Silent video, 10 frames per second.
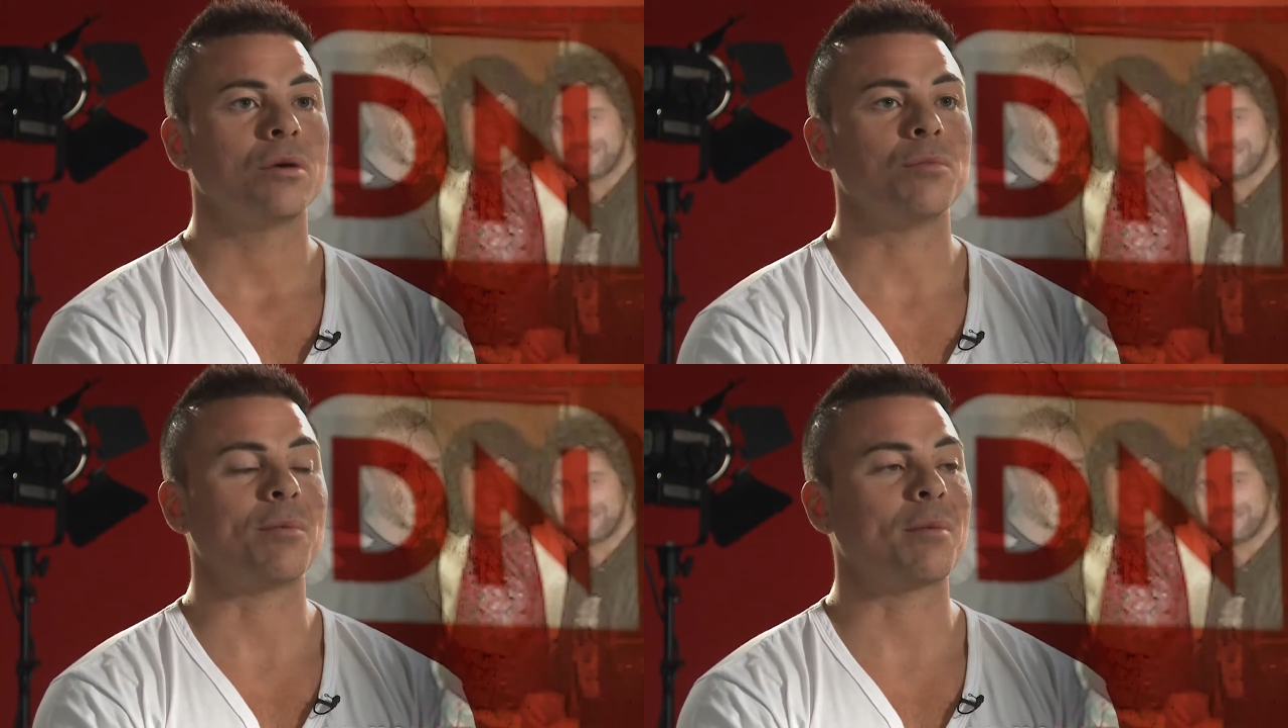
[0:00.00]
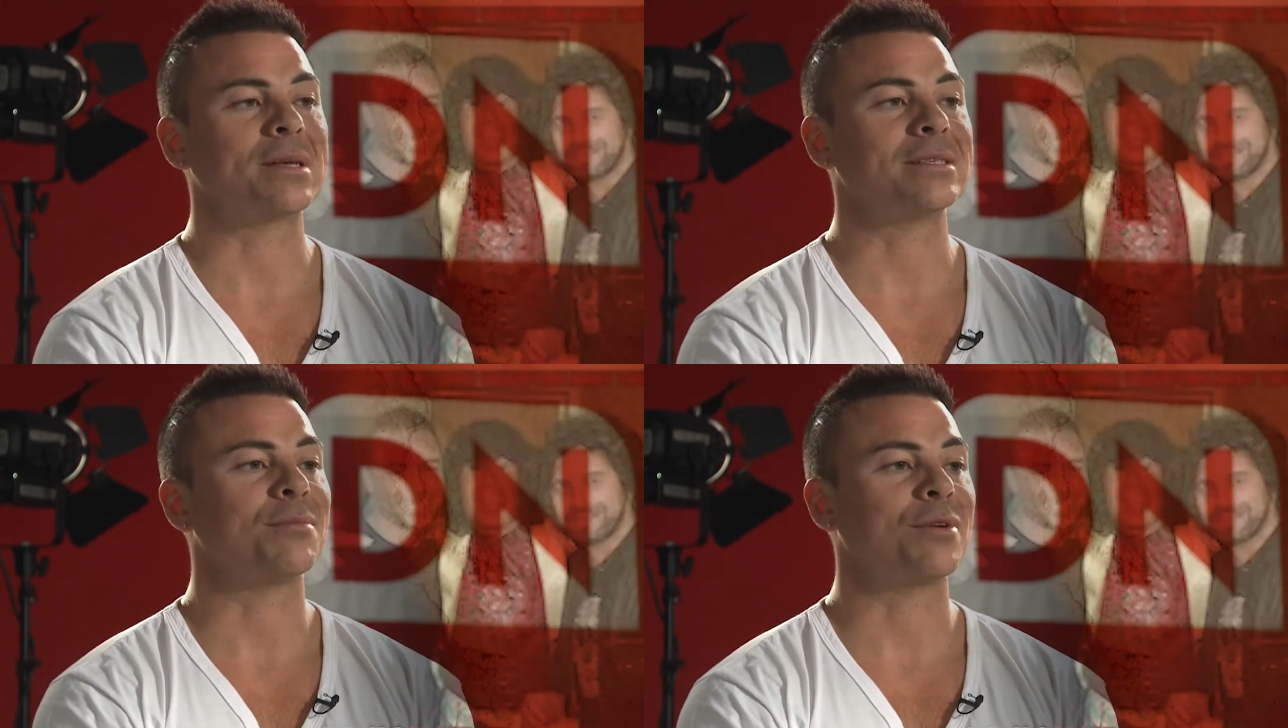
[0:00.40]
Mi papá
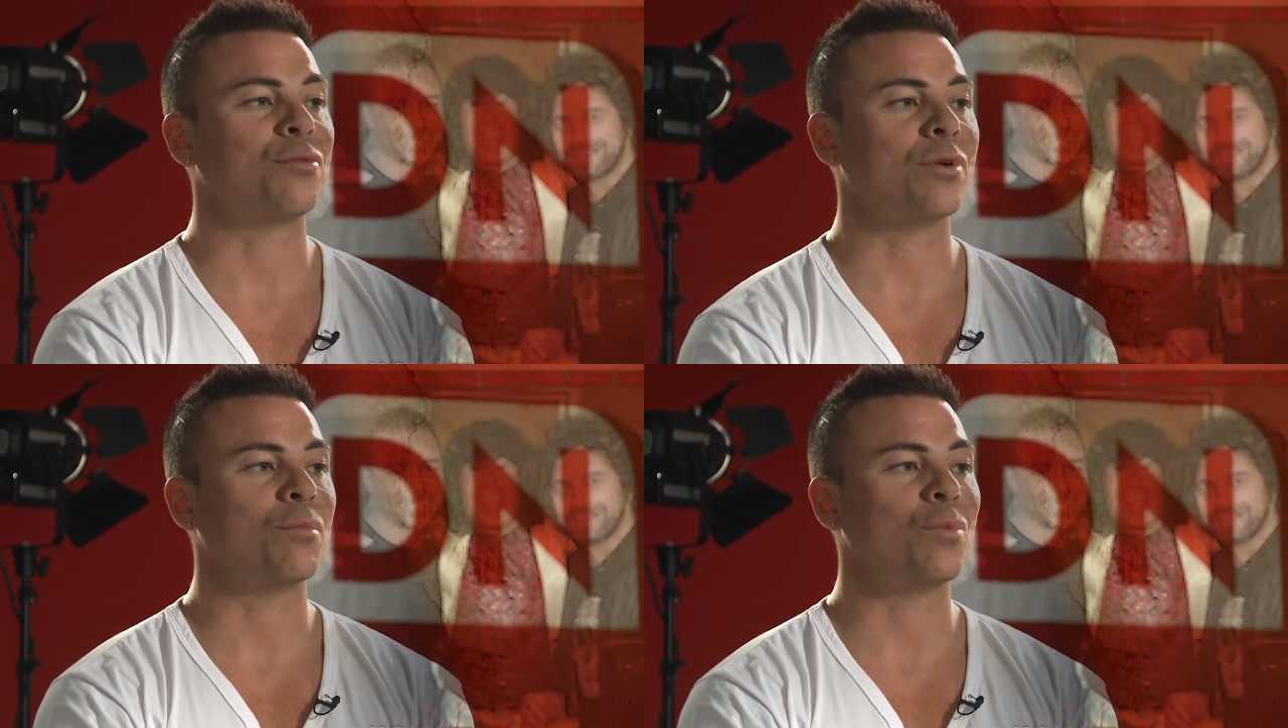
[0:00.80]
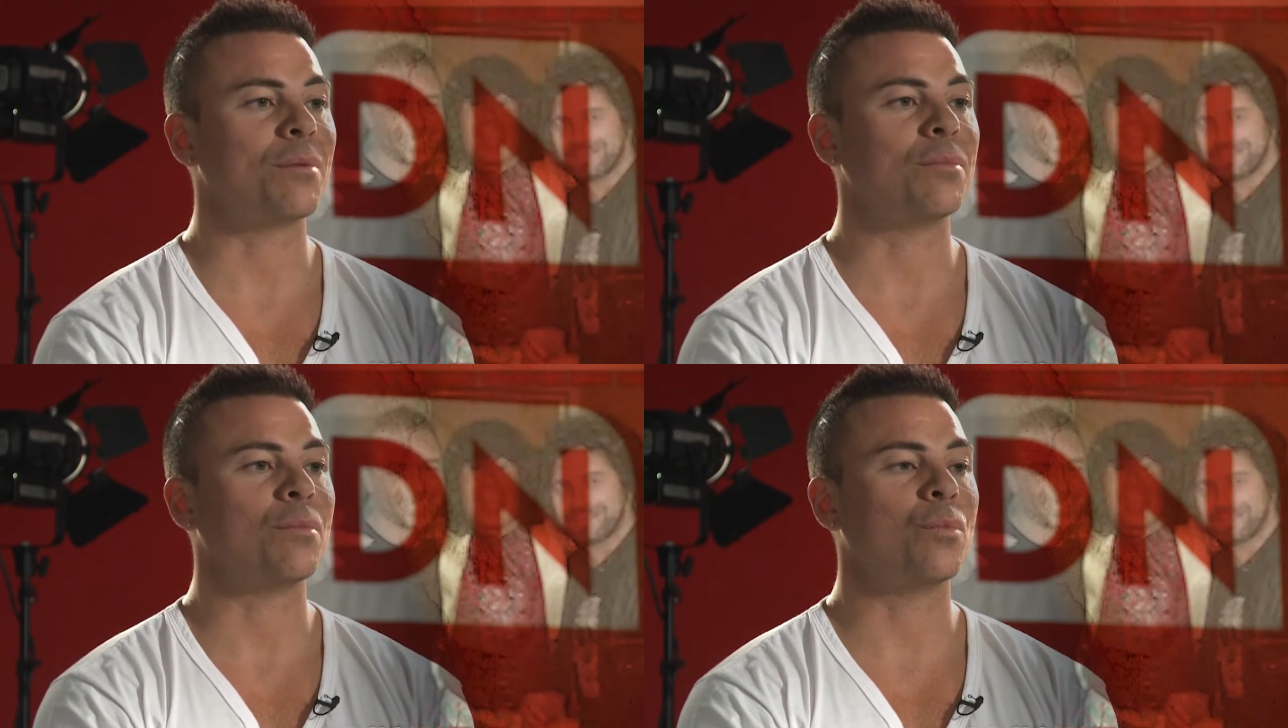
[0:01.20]
siempre fue
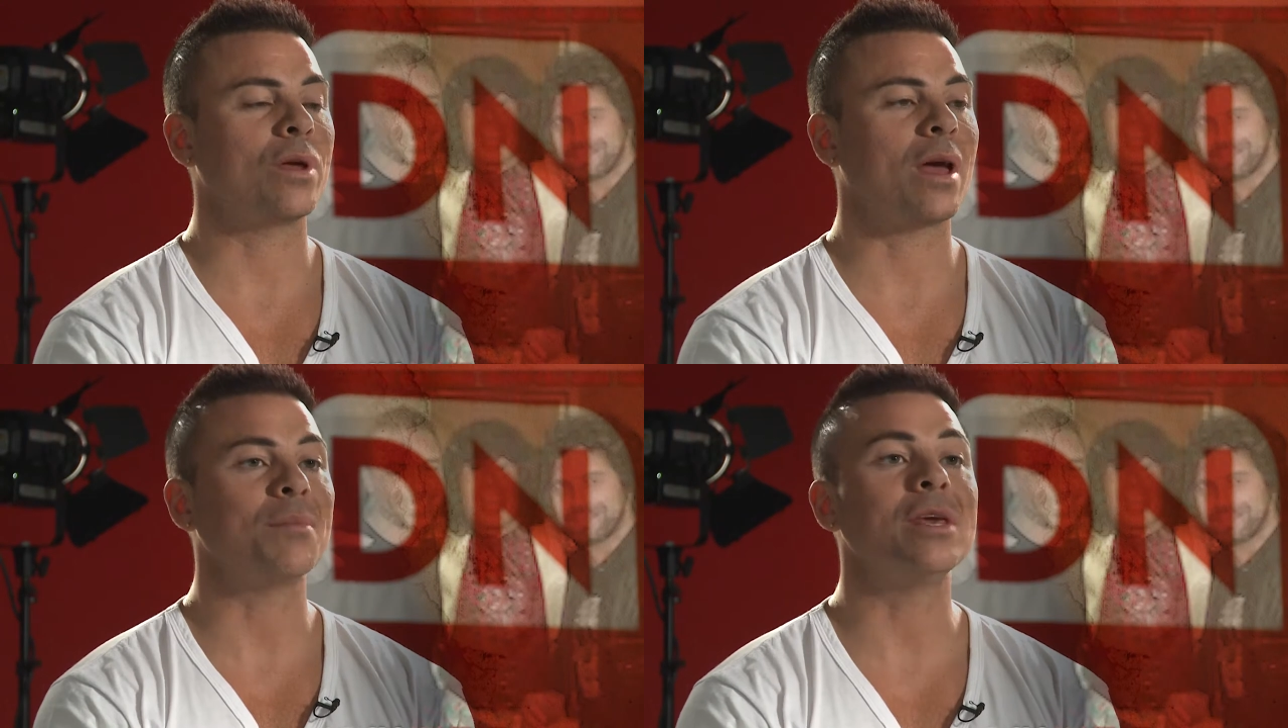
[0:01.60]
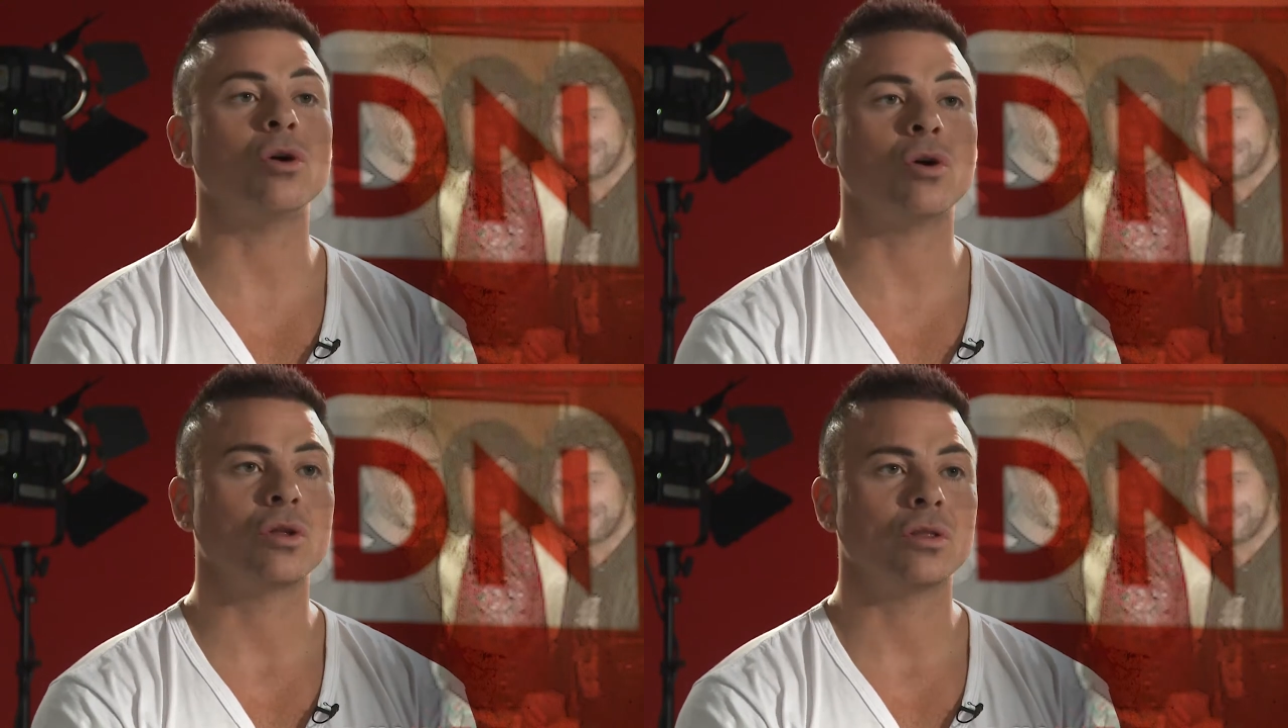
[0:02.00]
muy,
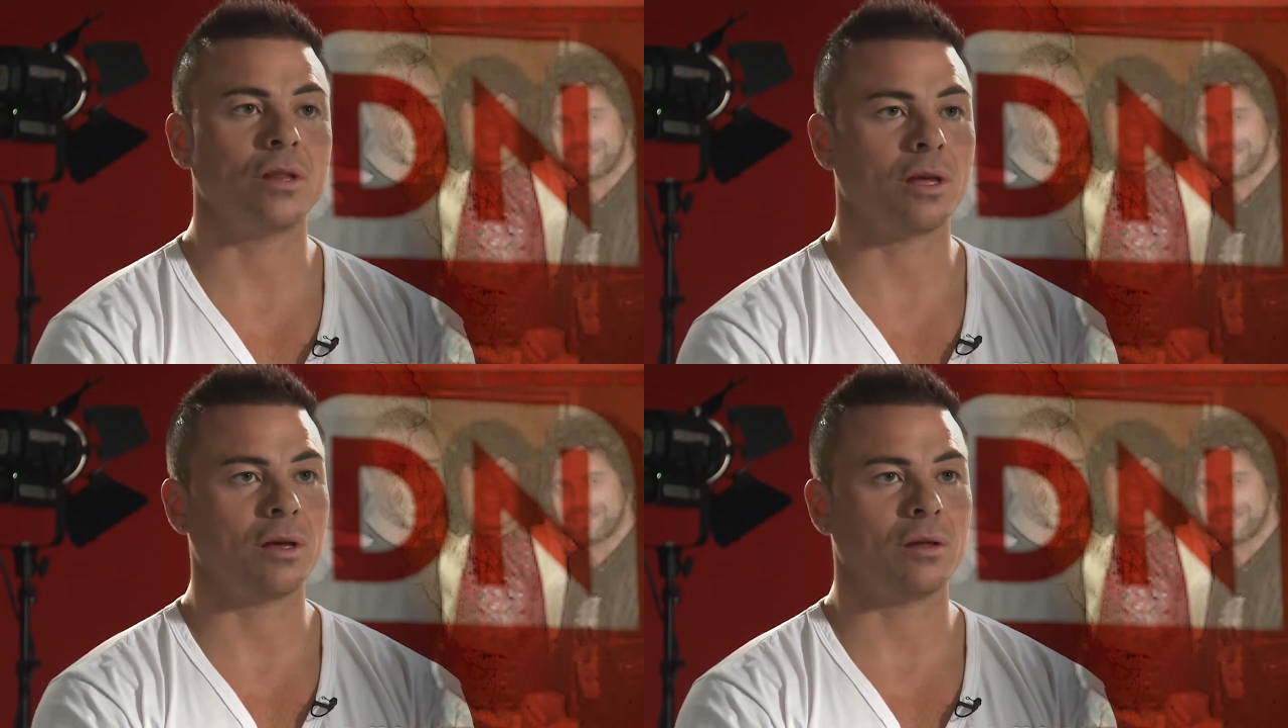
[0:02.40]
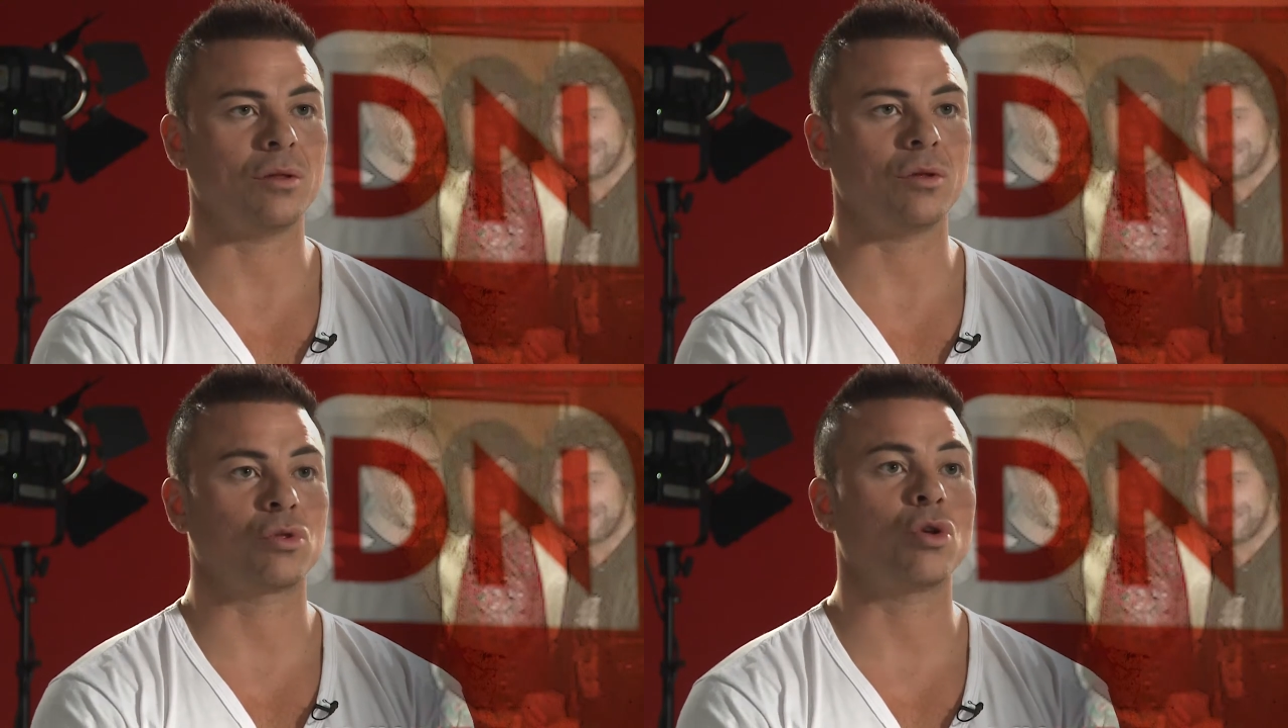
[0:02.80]
amigo
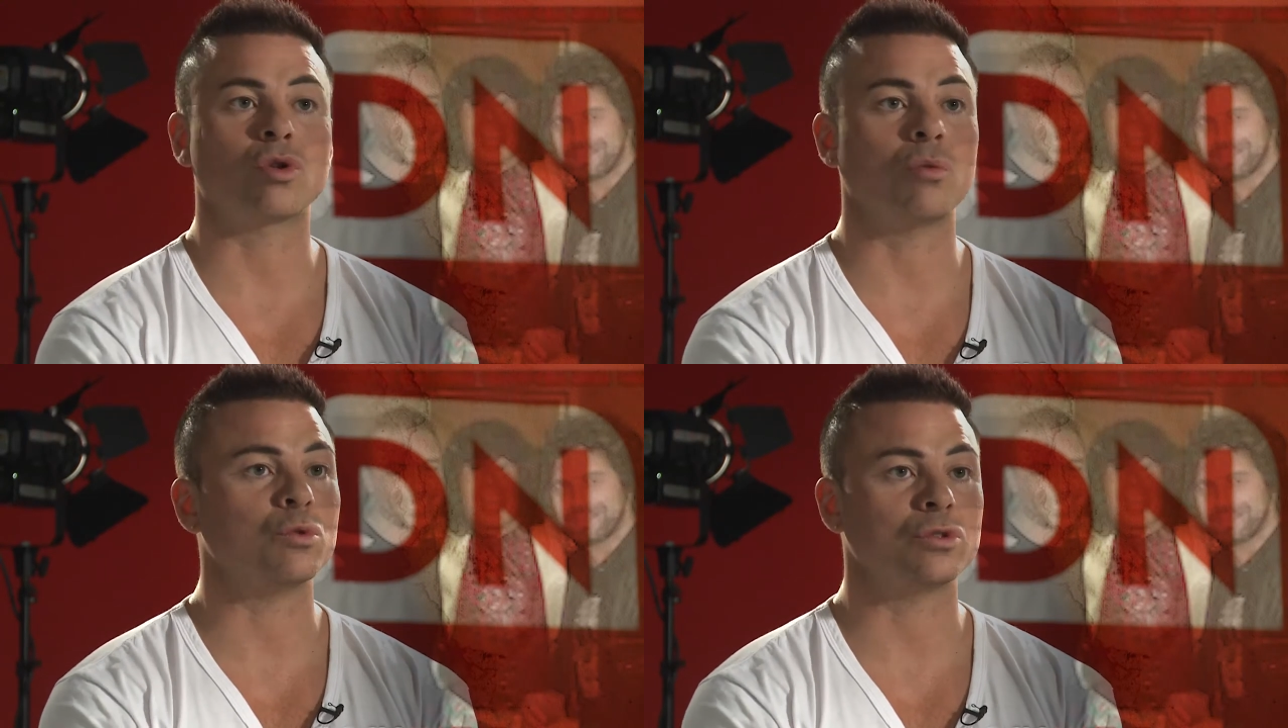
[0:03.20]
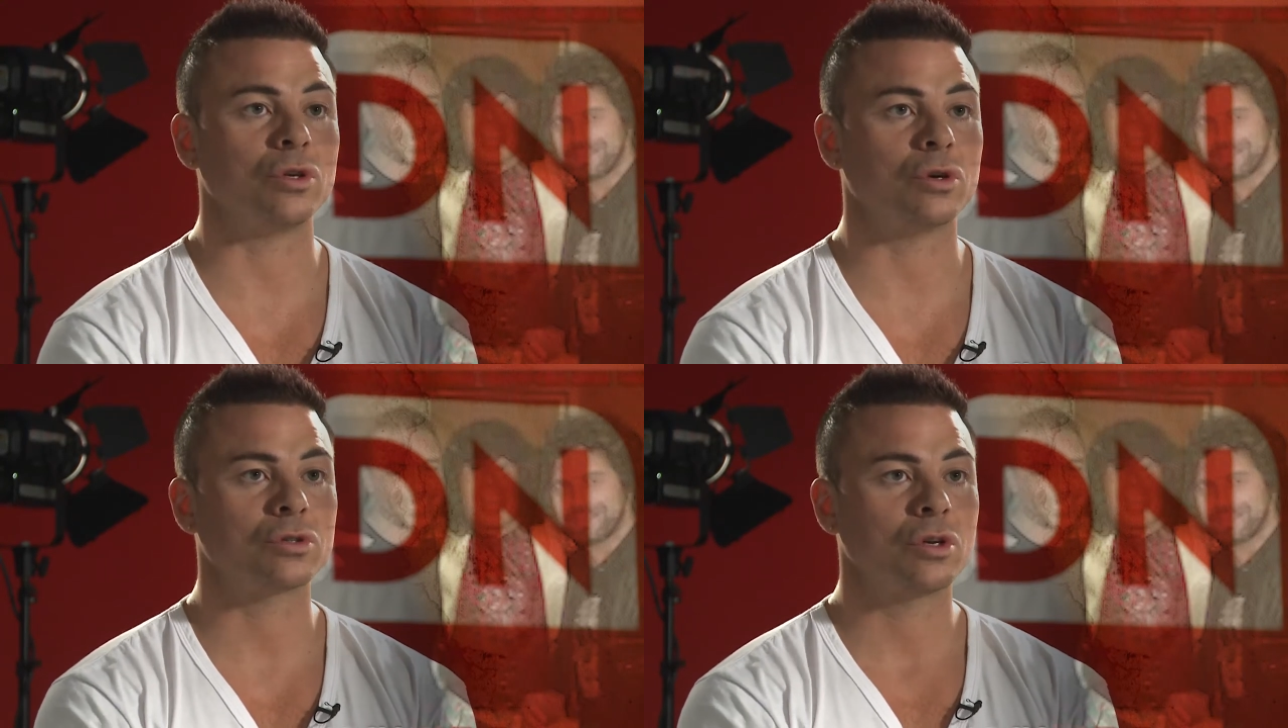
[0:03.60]
de, otros
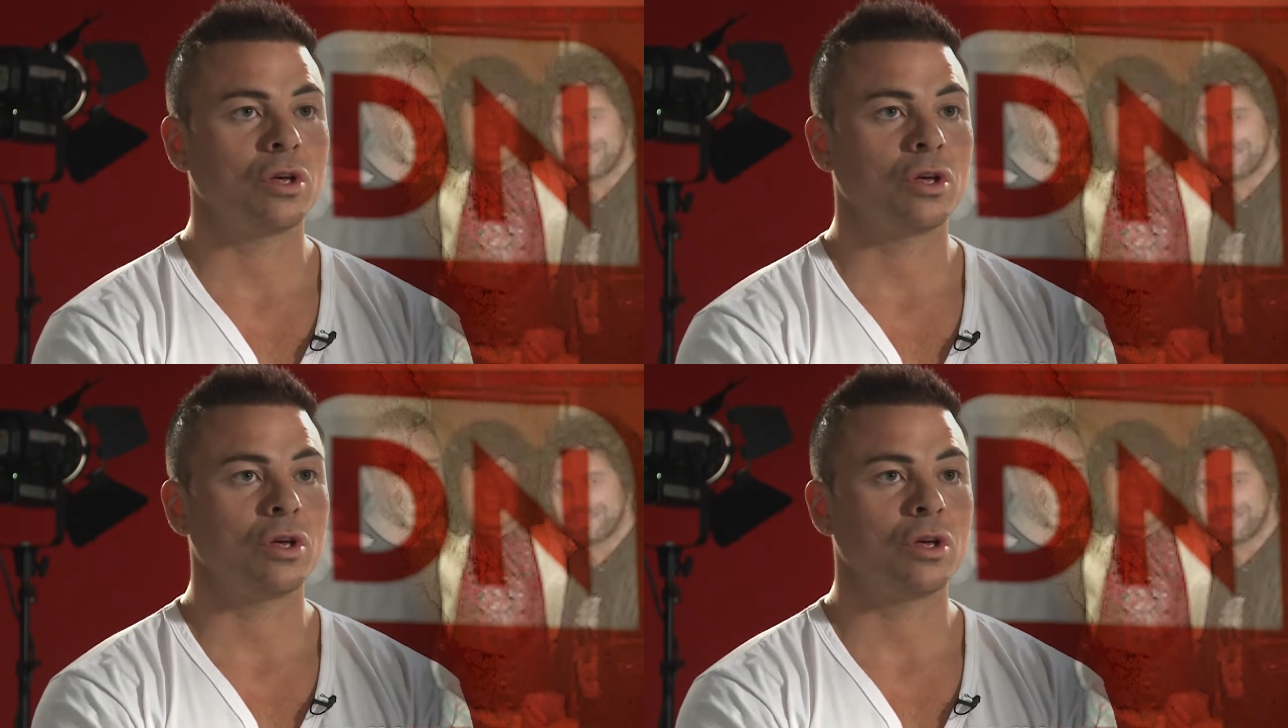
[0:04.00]
músicos.